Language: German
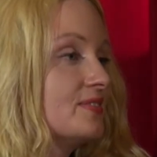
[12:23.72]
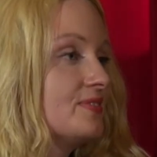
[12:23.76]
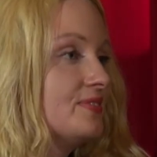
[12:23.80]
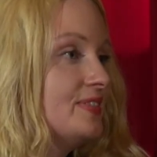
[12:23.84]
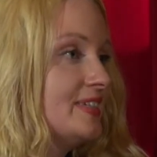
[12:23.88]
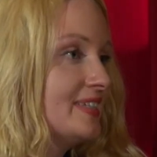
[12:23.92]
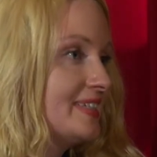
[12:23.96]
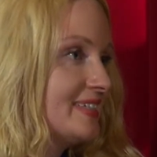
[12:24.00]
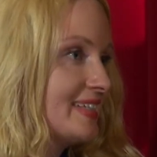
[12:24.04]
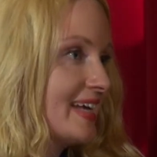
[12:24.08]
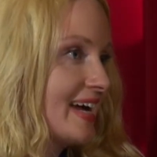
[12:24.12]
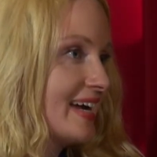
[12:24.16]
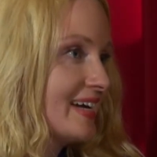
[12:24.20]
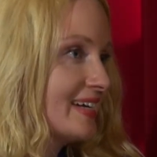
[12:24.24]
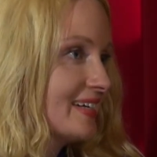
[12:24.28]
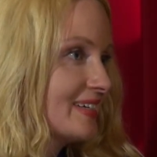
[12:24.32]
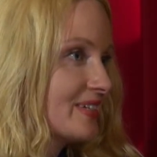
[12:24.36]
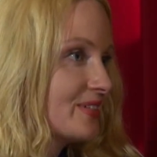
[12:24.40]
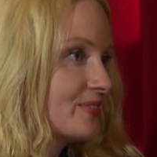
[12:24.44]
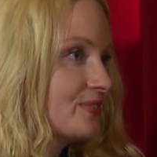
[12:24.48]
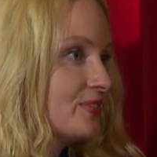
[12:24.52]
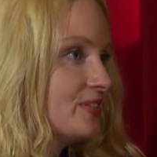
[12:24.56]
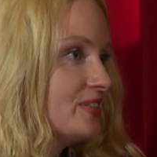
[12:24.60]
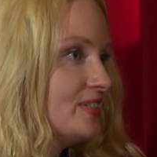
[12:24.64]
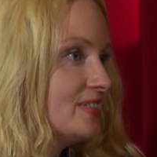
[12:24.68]
Vielen Dank
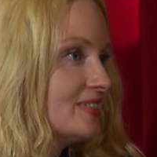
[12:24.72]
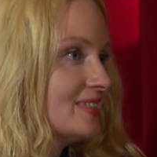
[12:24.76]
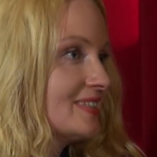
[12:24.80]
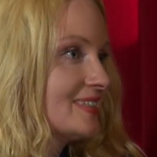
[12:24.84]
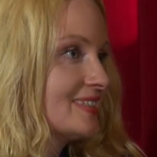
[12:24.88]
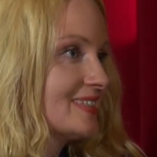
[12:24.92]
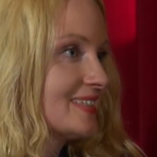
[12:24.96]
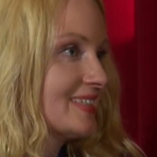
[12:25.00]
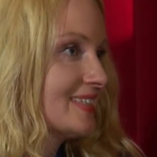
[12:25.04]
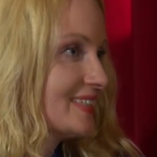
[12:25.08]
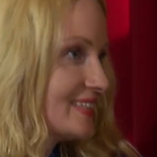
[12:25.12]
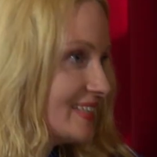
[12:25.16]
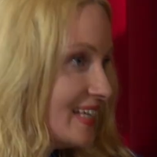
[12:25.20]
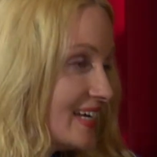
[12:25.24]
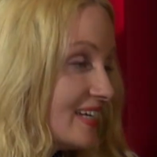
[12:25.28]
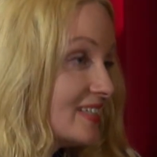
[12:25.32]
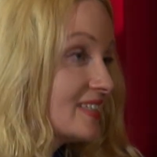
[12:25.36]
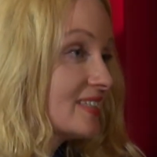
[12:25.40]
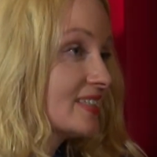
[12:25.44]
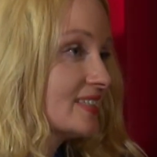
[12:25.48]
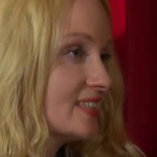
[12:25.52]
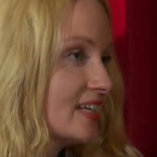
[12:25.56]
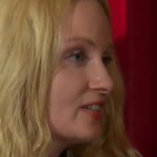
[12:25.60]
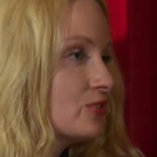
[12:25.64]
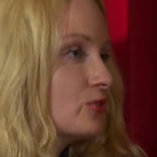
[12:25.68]
für dieses äh, sehr
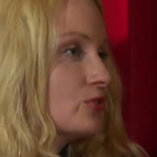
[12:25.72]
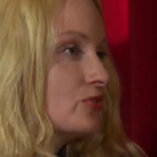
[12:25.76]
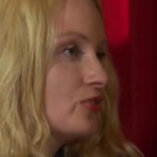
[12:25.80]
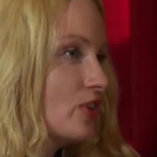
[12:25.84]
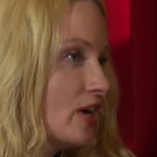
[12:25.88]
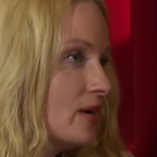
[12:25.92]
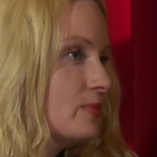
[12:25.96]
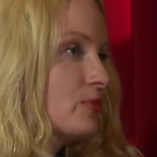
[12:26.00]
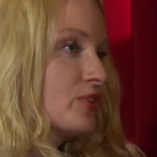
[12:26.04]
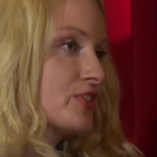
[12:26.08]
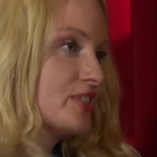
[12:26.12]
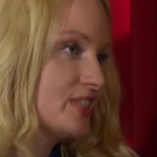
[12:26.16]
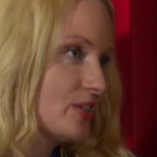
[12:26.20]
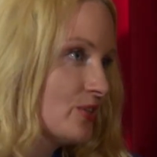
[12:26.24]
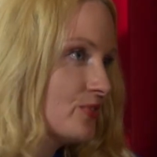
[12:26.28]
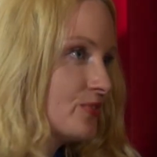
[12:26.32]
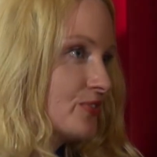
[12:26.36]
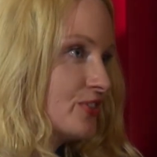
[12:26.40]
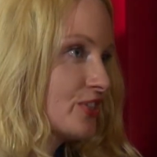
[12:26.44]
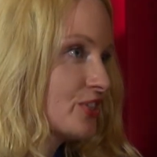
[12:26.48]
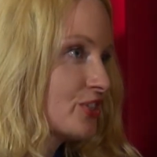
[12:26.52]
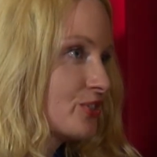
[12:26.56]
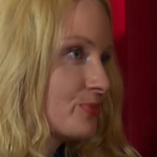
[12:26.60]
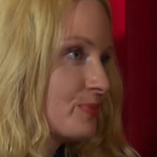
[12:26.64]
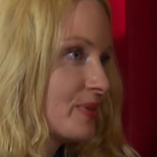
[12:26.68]
interessante und vor allem auch sehr
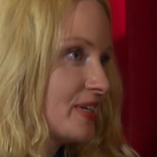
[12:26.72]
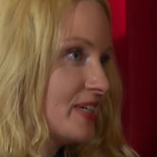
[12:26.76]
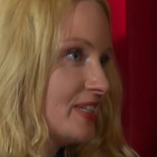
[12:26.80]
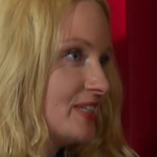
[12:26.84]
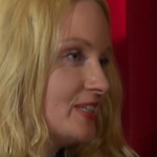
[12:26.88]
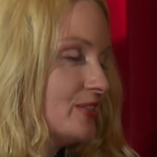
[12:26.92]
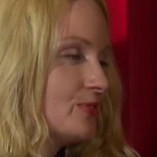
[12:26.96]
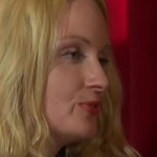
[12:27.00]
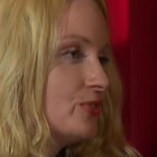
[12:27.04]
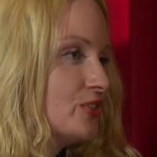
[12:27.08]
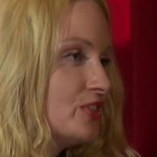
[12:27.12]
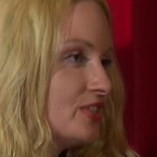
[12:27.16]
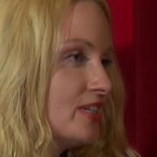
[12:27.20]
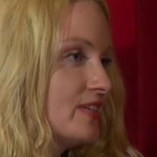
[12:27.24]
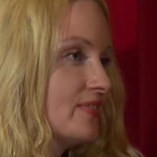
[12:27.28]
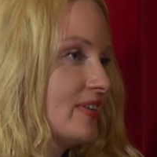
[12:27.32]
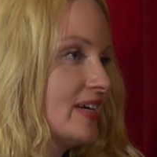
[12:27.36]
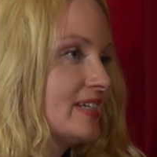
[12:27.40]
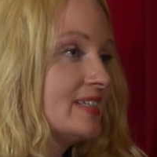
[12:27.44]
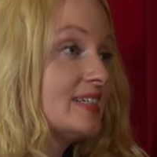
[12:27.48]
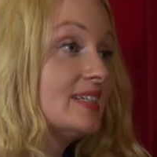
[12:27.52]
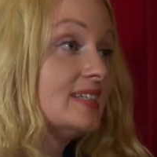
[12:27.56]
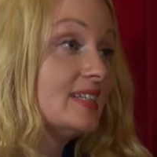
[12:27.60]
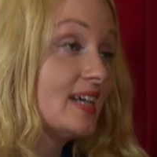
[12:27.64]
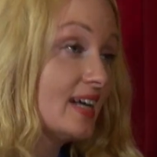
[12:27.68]
offene Gespräch. Ich wünsche dir
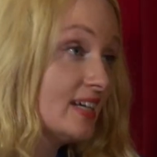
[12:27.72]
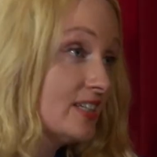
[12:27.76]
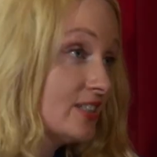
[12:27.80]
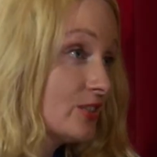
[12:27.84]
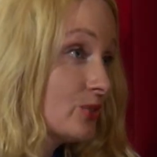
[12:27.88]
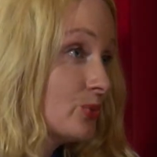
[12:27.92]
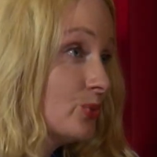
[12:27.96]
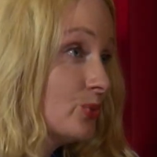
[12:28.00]
weiterhin alles